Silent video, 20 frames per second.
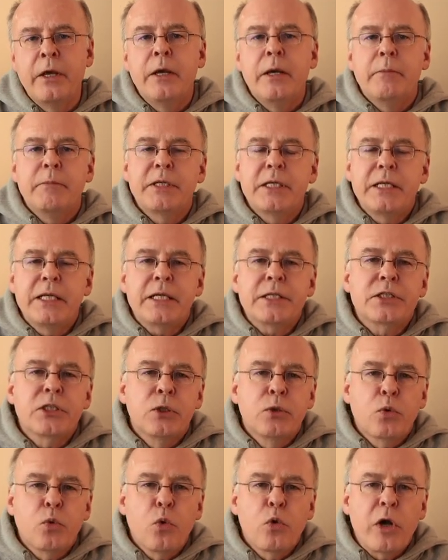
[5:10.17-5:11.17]
Mit den ersten
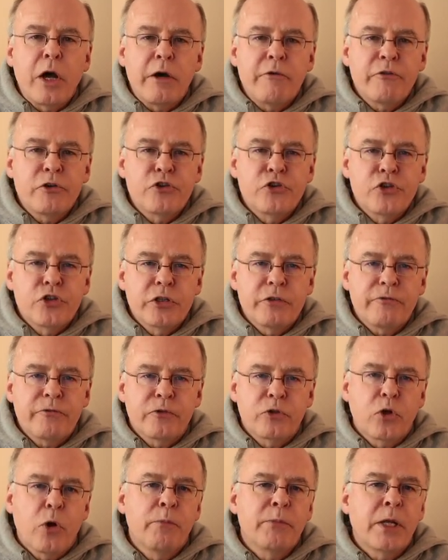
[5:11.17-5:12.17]
logografischen
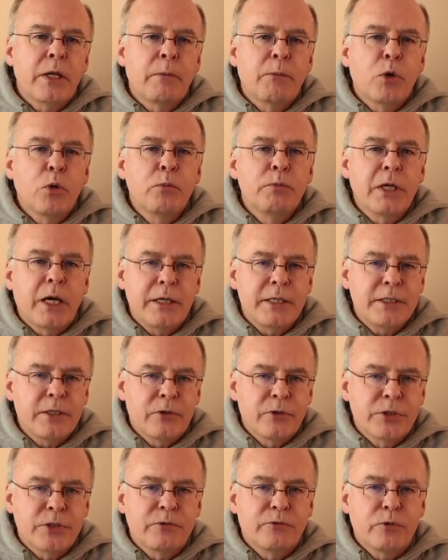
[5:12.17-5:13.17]
Schriften kommen dann aber um
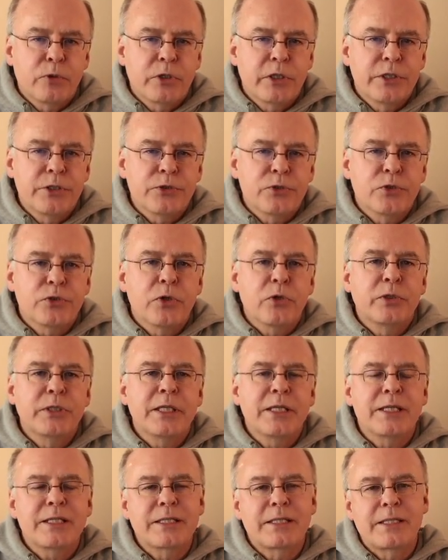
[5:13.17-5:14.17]
3000 vor Christus auch die
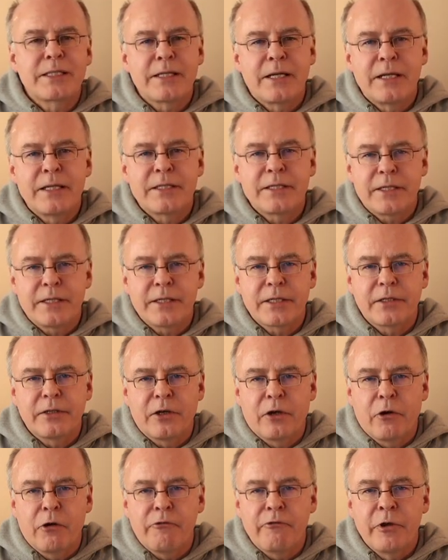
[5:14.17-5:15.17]
ersten Zahlzeichen
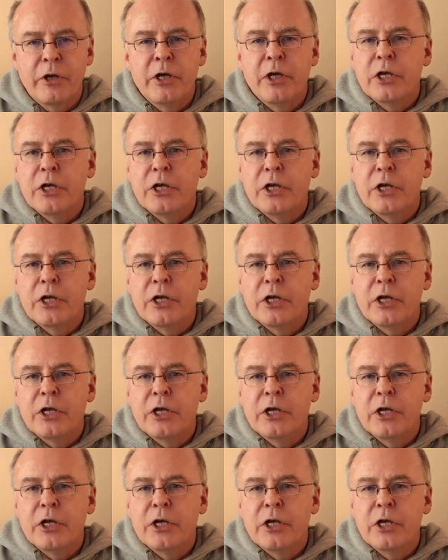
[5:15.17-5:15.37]
auf.